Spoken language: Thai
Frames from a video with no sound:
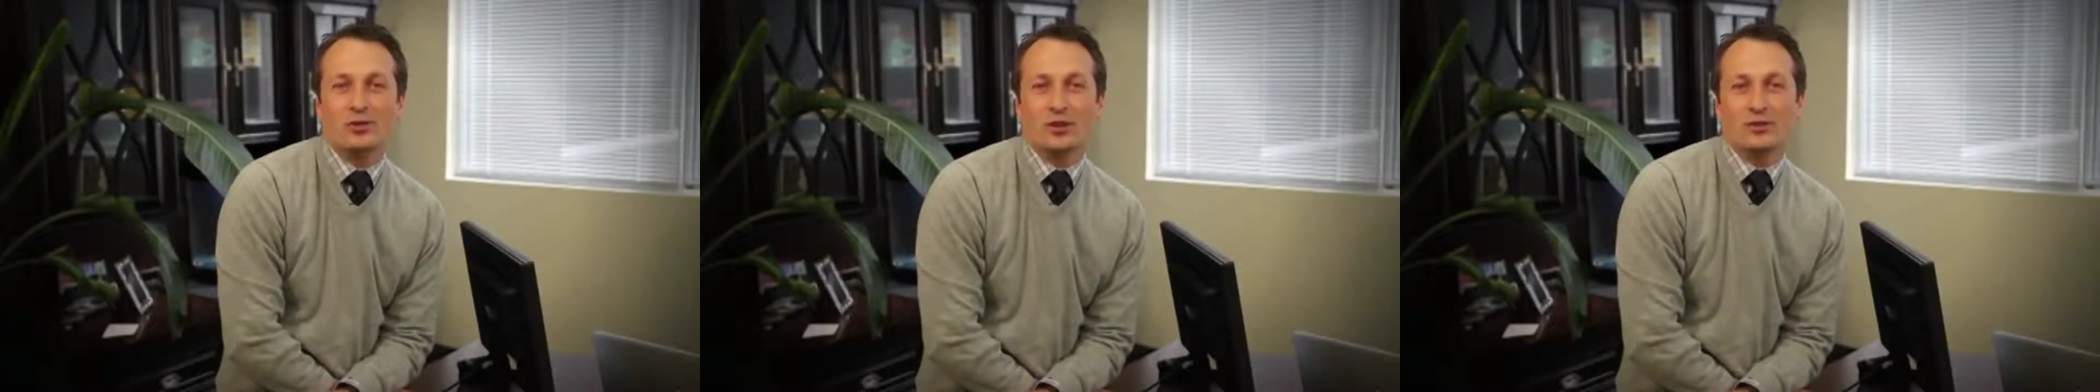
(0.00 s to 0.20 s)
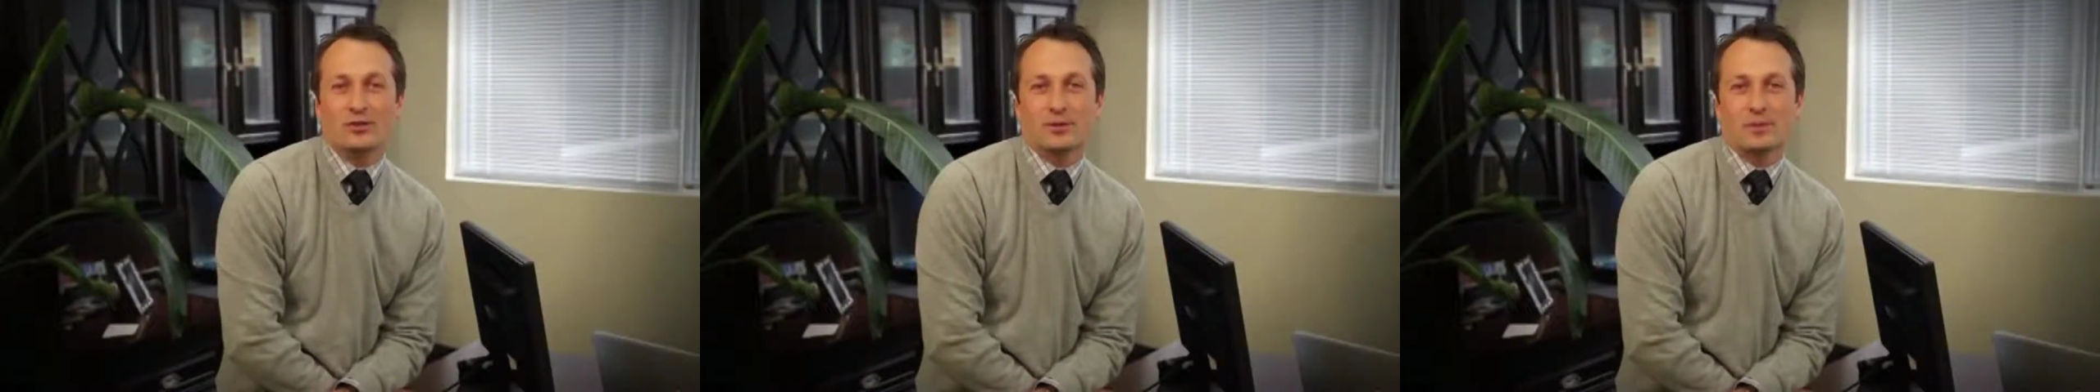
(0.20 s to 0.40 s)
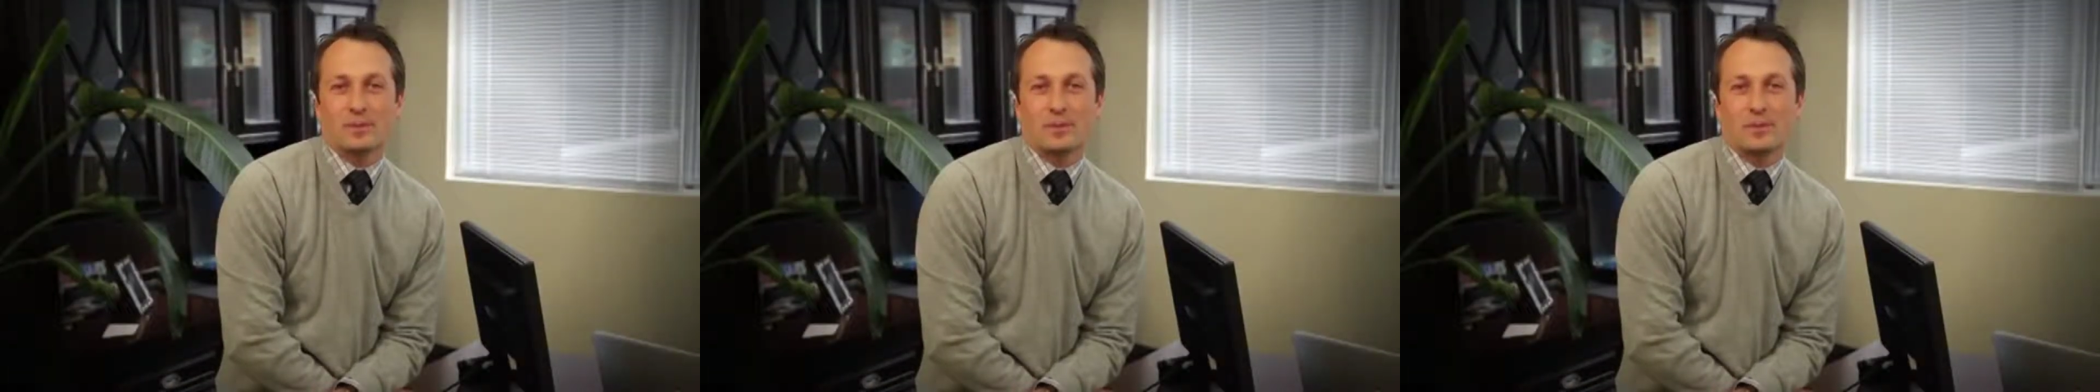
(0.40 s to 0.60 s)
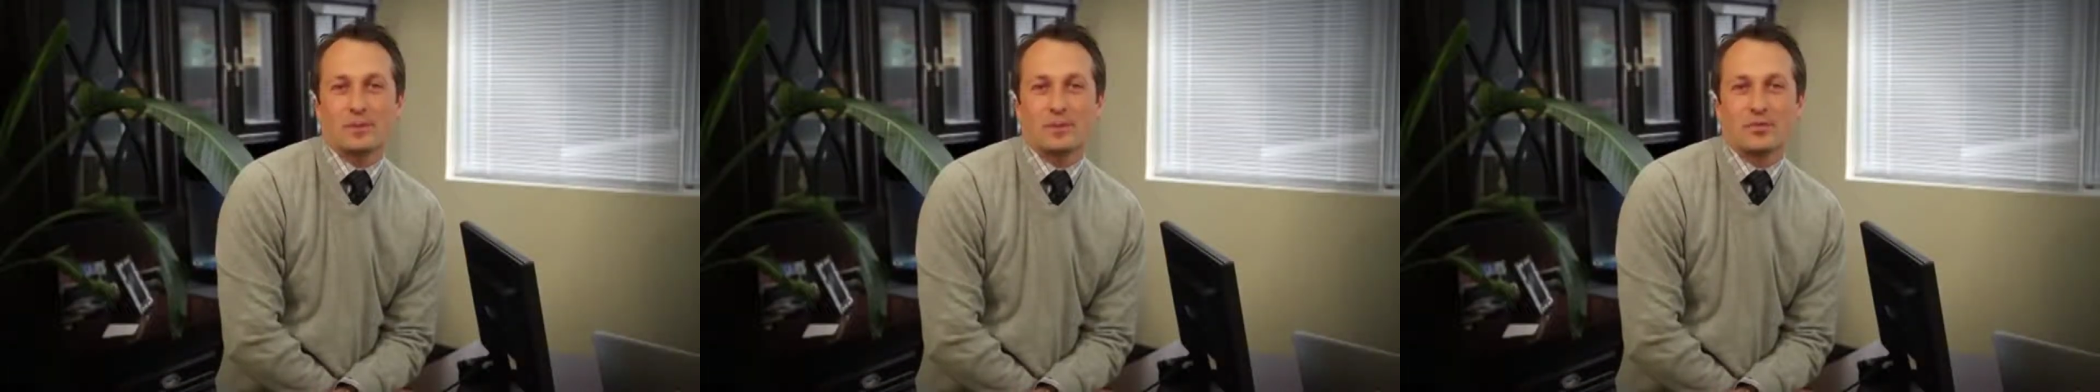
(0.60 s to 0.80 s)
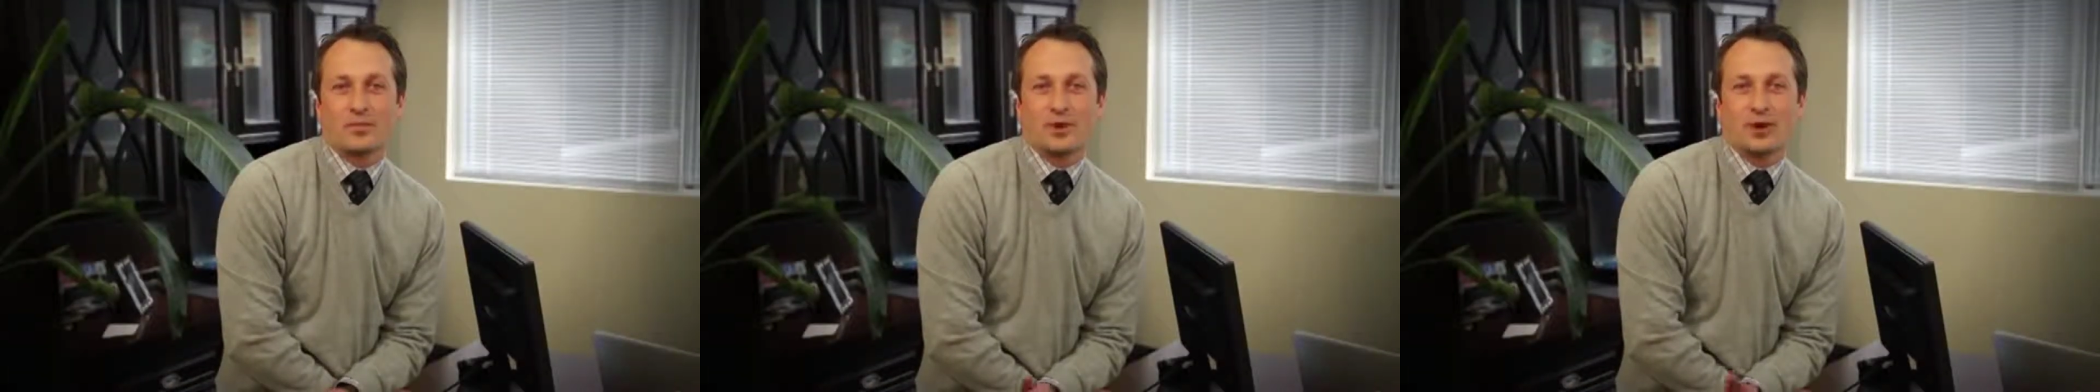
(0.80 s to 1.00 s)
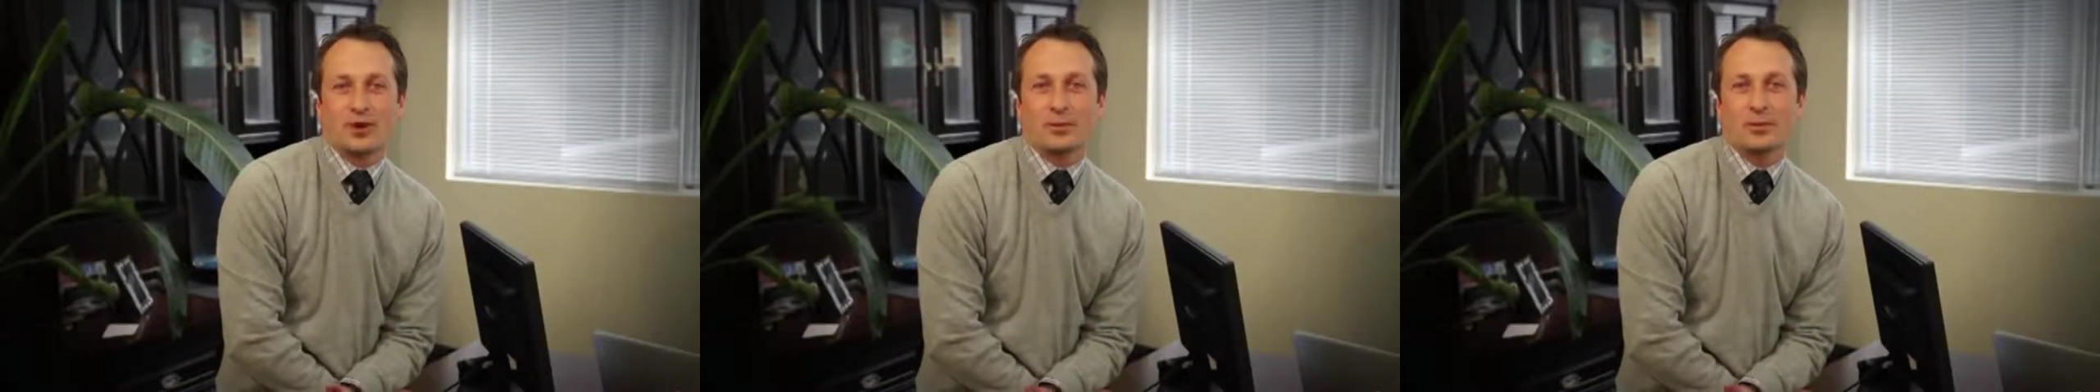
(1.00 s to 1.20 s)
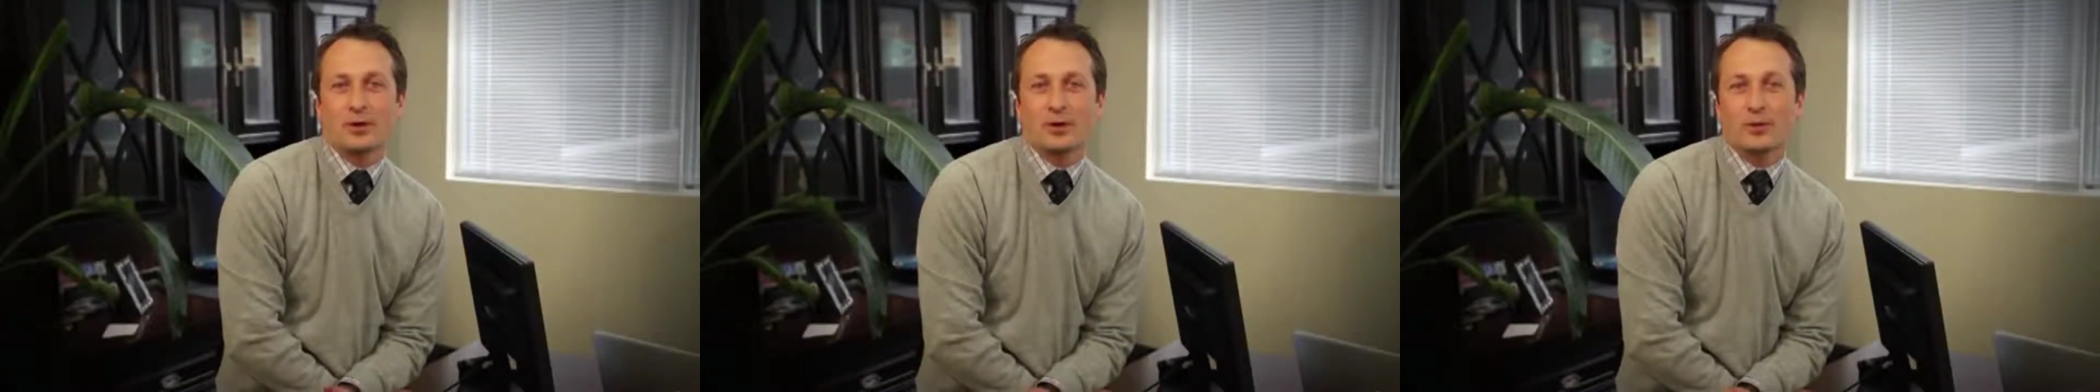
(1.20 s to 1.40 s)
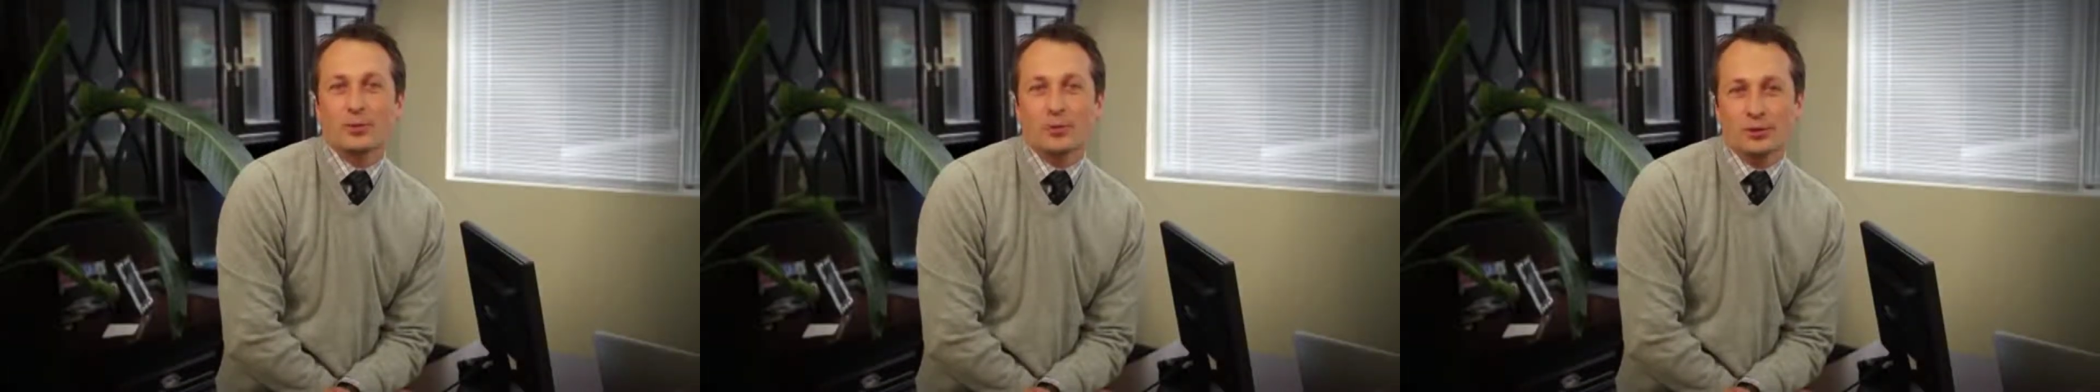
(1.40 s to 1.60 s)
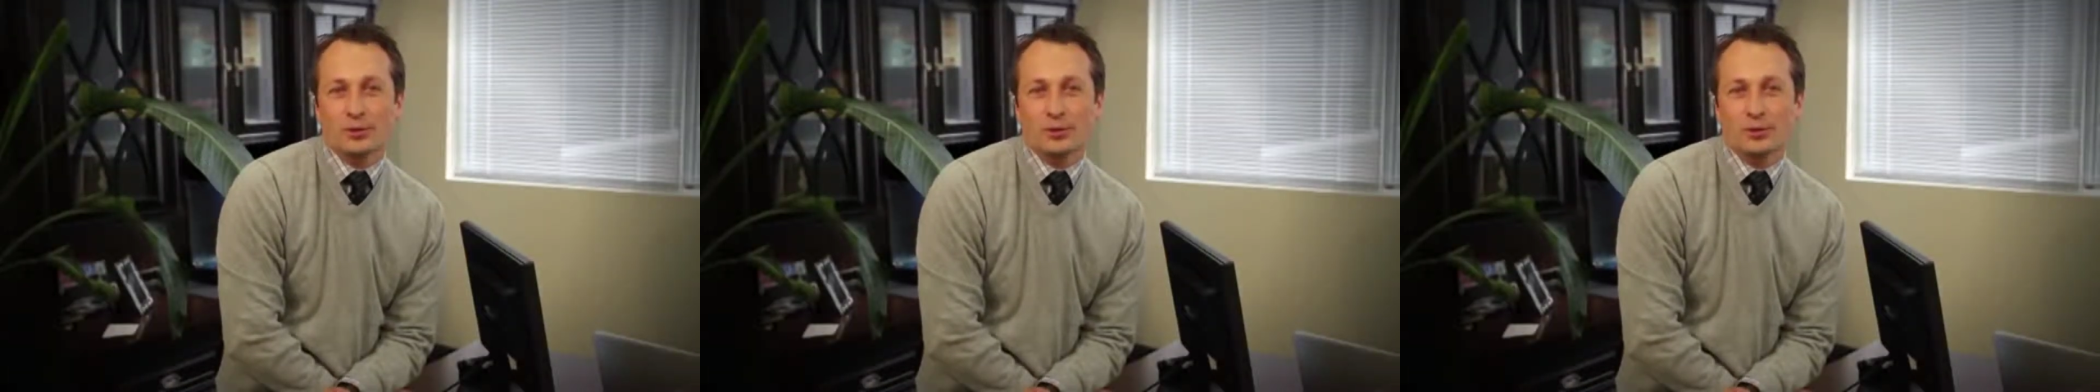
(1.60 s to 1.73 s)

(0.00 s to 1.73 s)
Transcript: ภัณฑ์ที่จะทำหน้าที่นี้ให้เรา